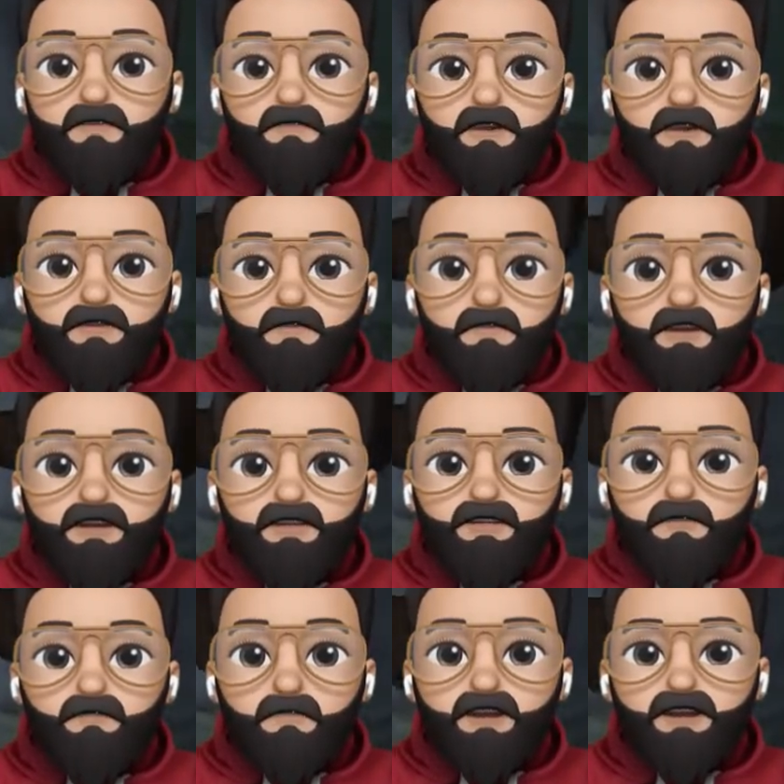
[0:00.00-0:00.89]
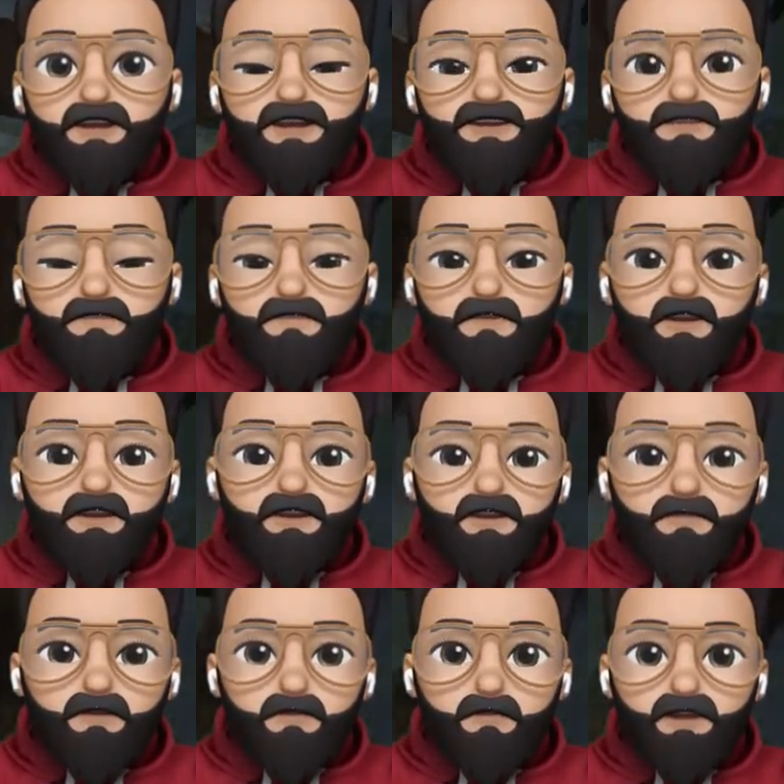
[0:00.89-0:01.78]
మన బ్రదర్స్ అనమాట ఏదో పెయింట్
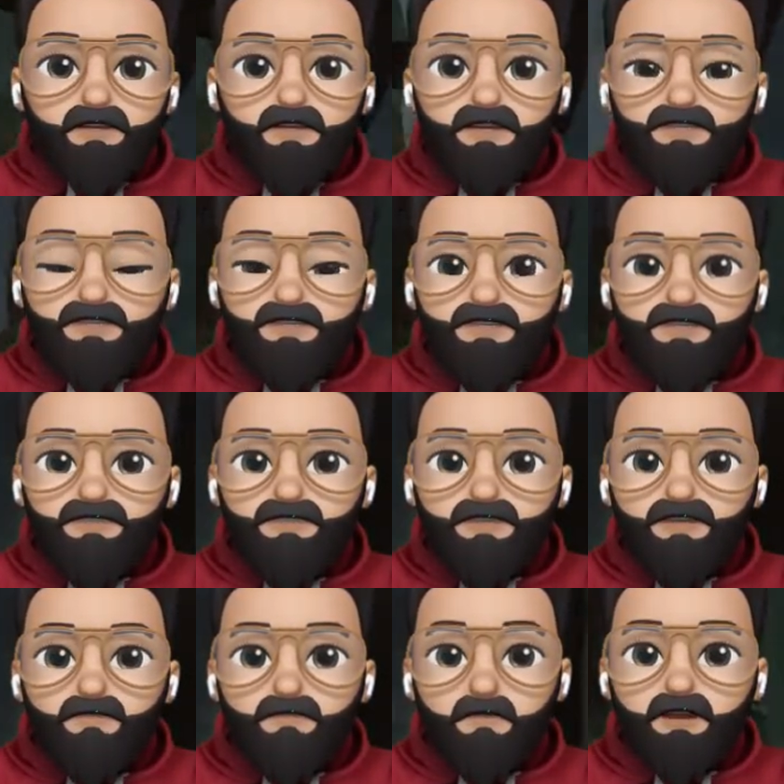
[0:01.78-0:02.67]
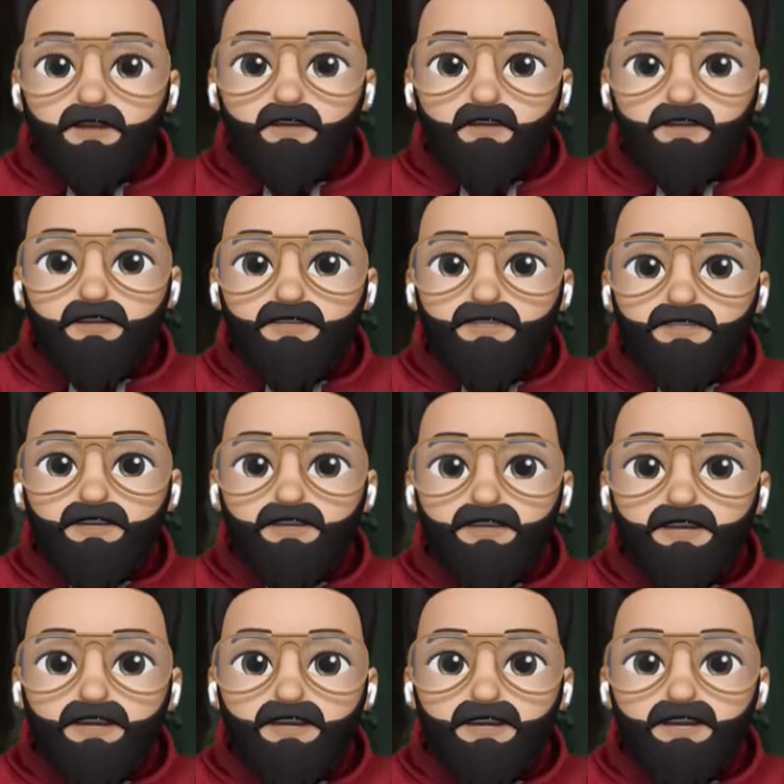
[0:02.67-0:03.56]
డబ్బా పెట్టాడు వీడు దీన్ని పెయింట్ కొట్టేసిన
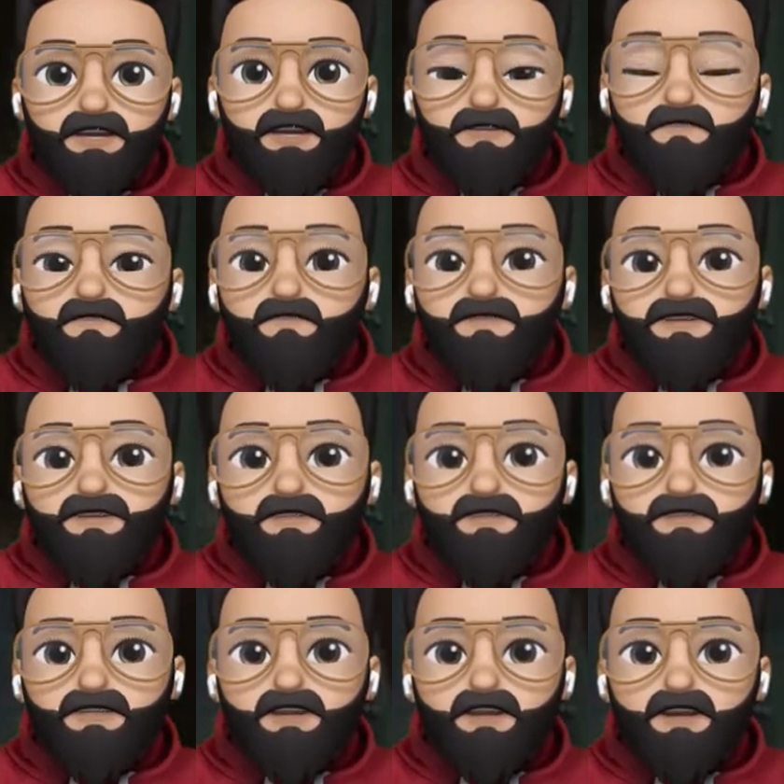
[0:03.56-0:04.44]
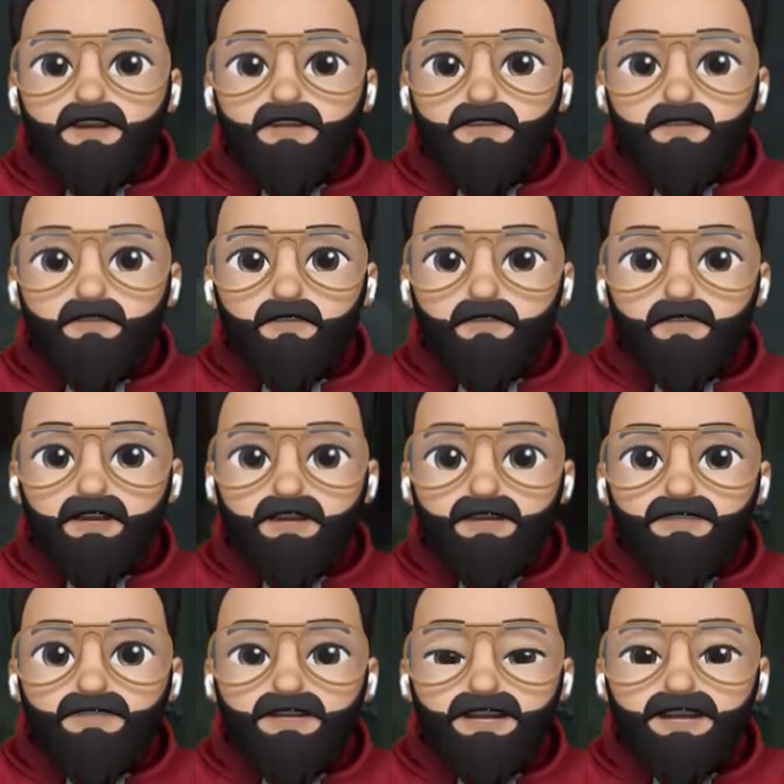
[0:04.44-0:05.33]
వాళ్ళ ఓకే డూడ్
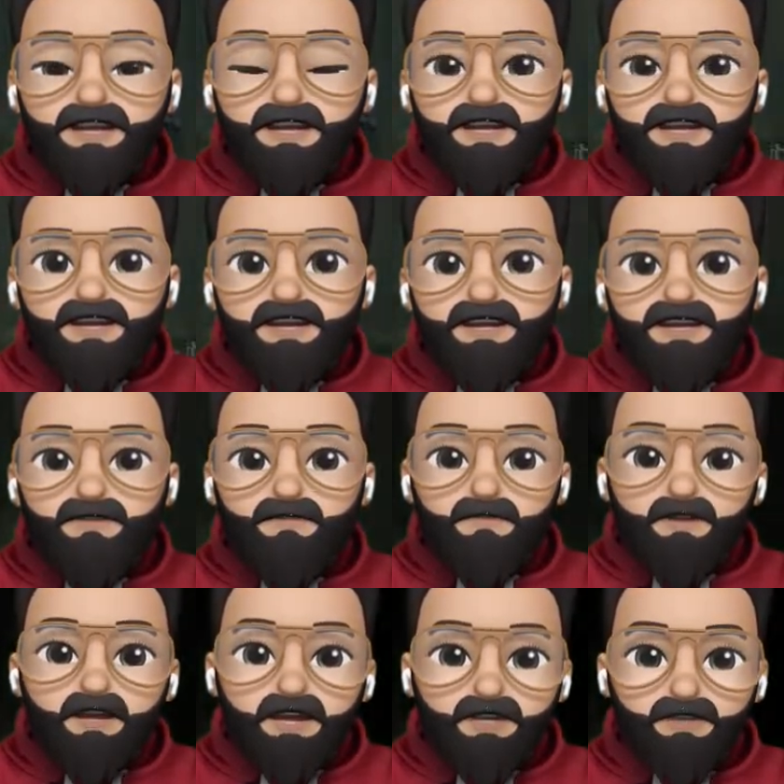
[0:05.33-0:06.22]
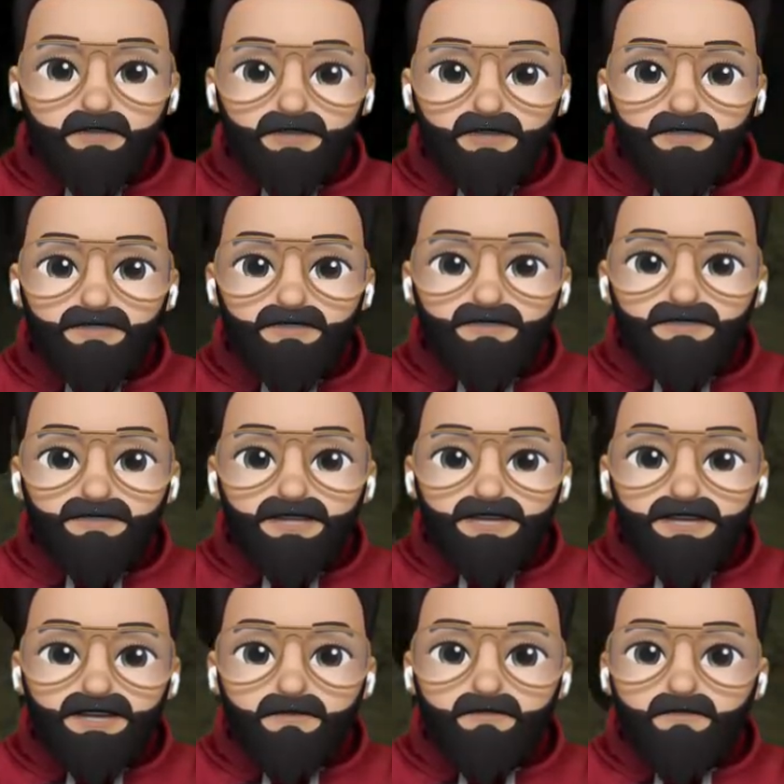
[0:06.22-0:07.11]
సరే అట్లనే పెయింట్ కొట్టేసి వస్తా
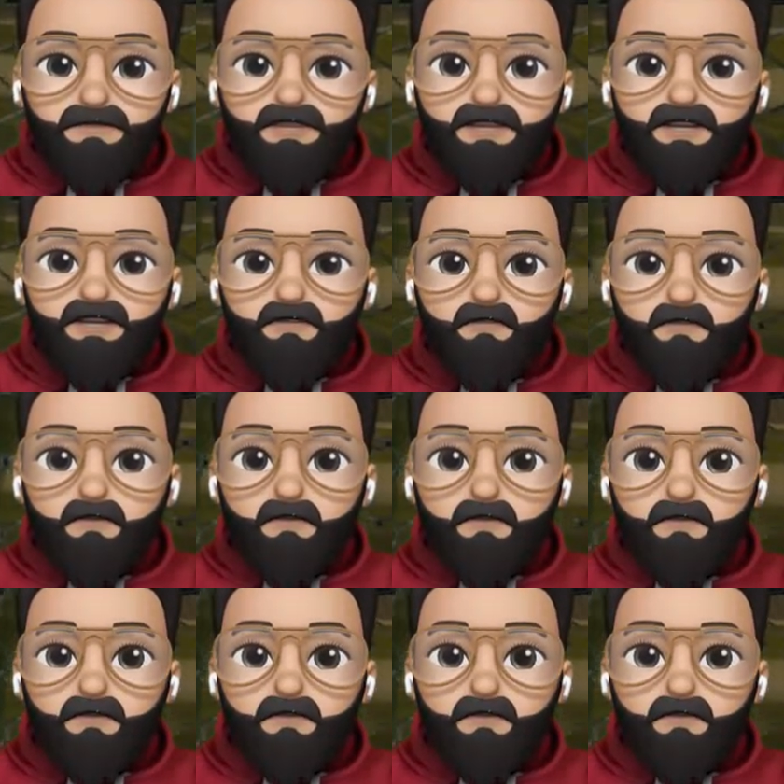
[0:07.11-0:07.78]
ఇక్కడ స్ప్రే